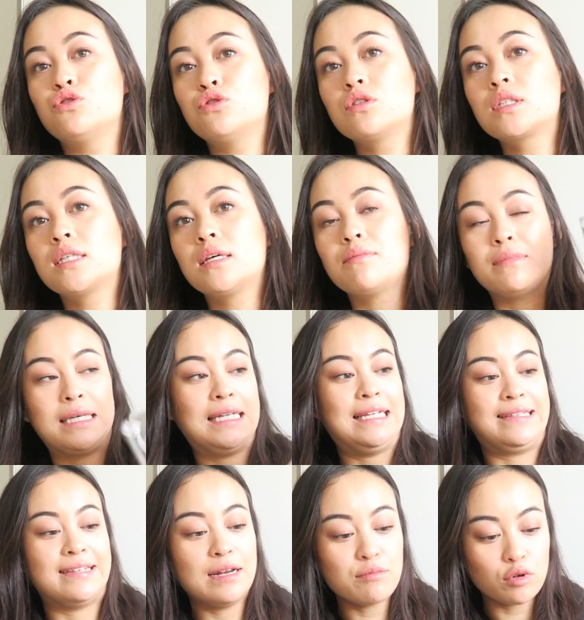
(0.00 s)
suis choquée. Mais
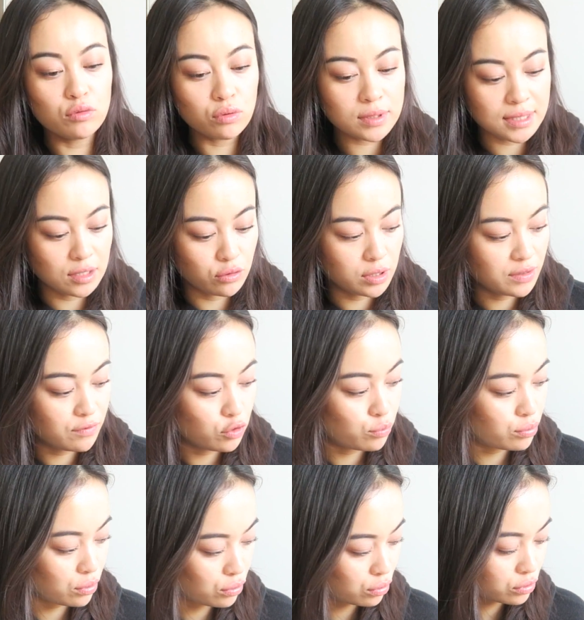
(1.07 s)
il est tellement lourd, c'est le livre
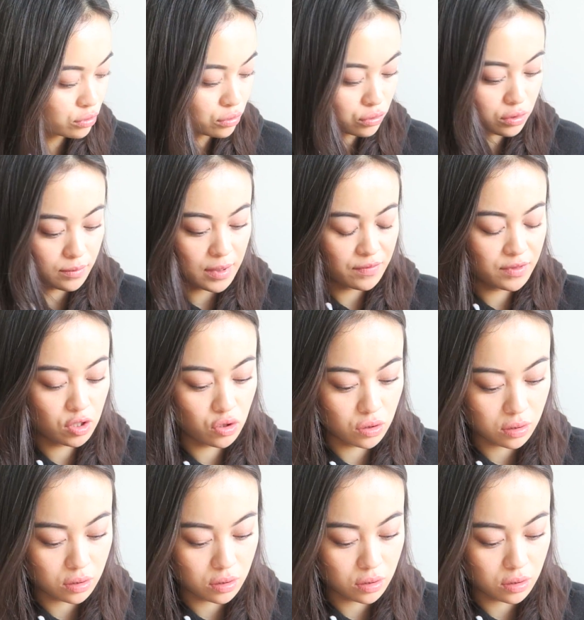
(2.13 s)
le plus lourd de toute ma vie,